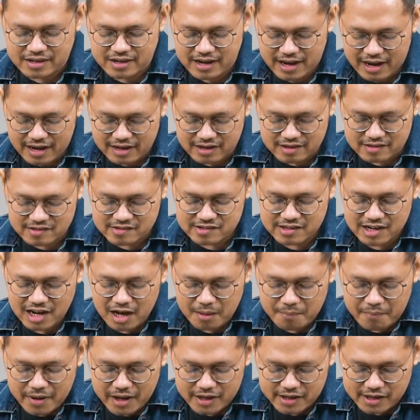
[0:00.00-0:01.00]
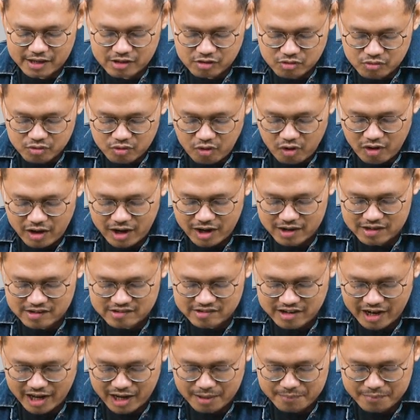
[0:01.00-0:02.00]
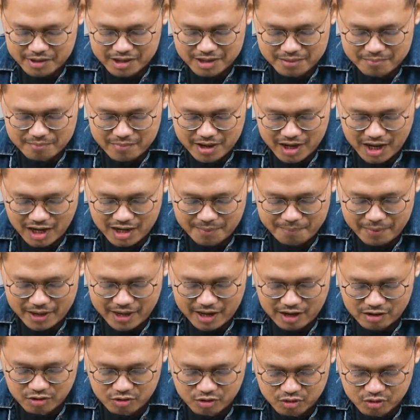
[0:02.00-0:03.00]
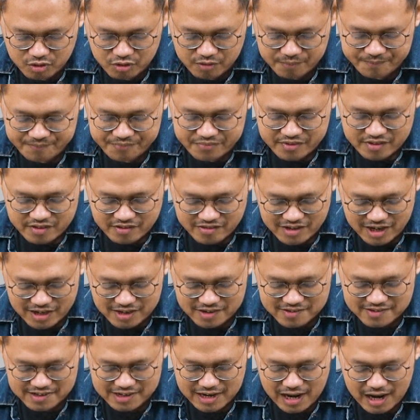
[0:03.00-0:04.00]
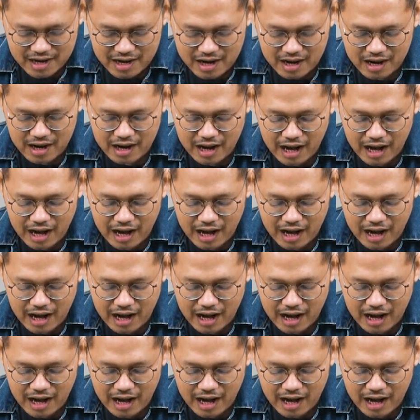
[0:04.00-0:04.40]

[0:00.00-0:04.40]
Dan selama itu orang Israel mengembara di padang gurun. Jadi sekarang